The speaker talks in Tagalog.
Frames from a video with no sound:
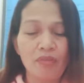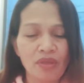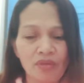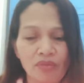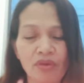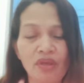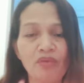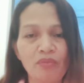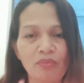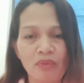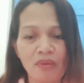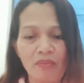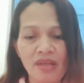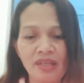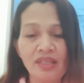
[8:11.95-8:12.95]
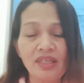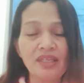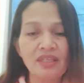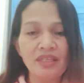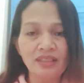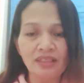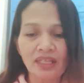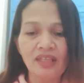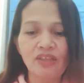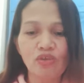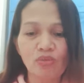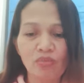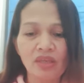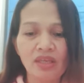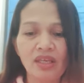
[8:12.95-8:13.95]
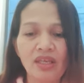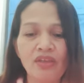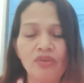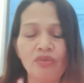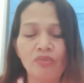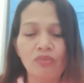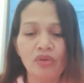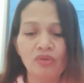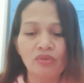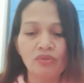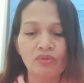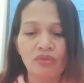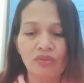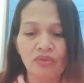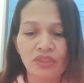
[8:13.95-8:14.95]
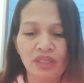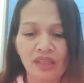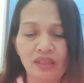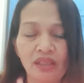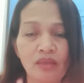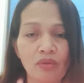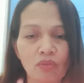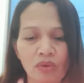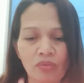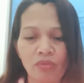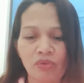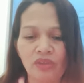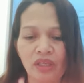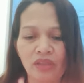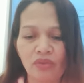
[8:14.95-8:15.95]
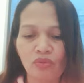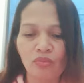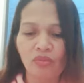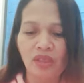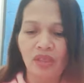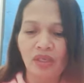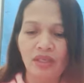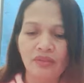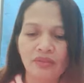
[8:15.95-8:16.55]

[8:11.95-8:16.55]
Pero ganun pa man, hindi sila tumigil. Yun po yung turo sa atin na huwag po tayong tumigil.